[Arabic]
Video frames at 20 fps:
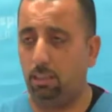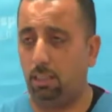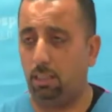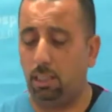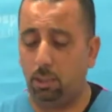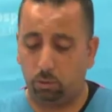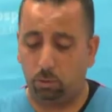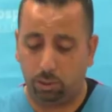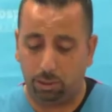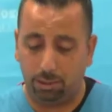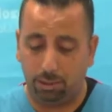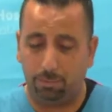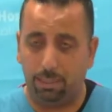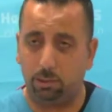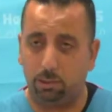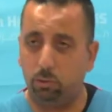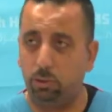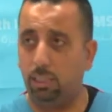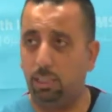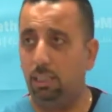اخذ
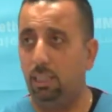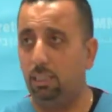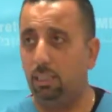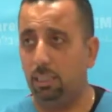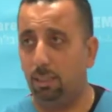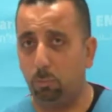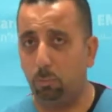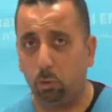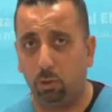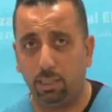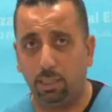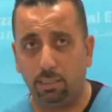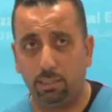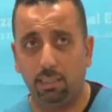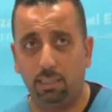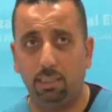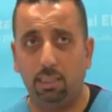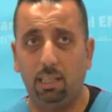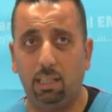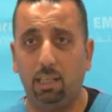خدمات هنا
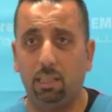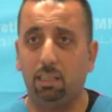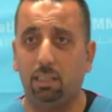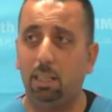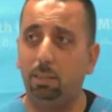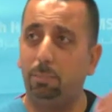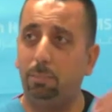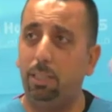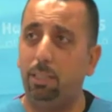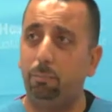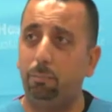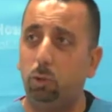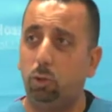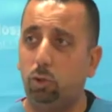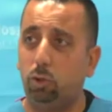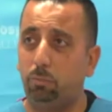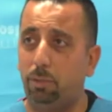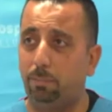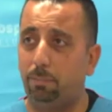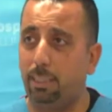كمواطن اقل من اللي
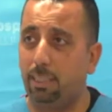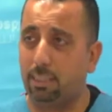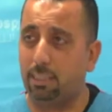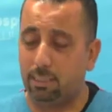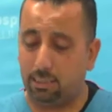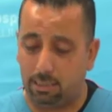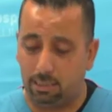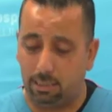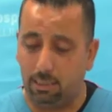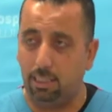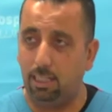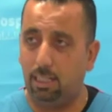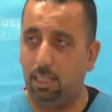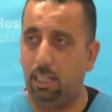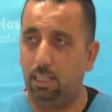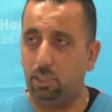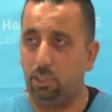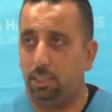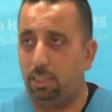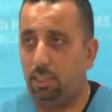باخذه بالمركز
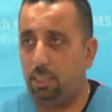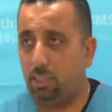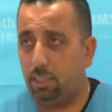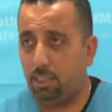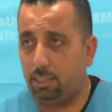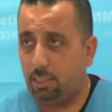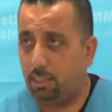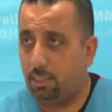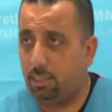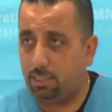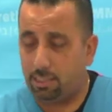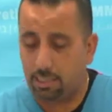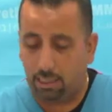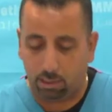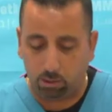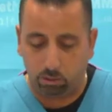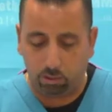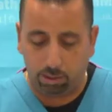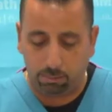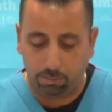عشان ايش عشان انا
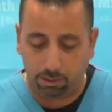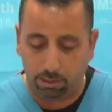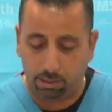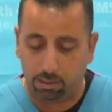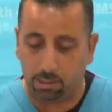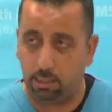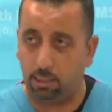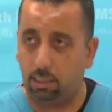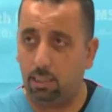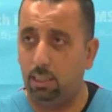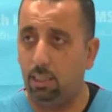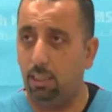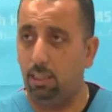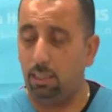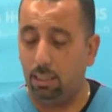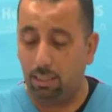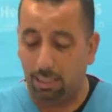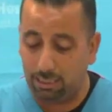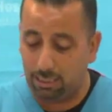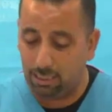ساكن هنا بالناصري
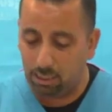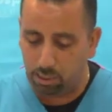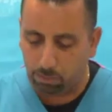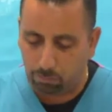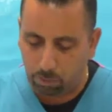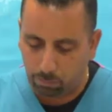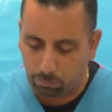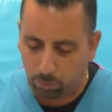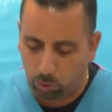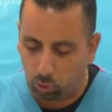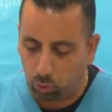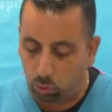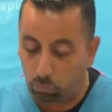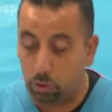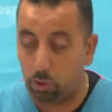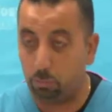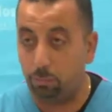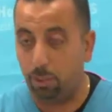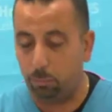هذا إشي مش معقول ومش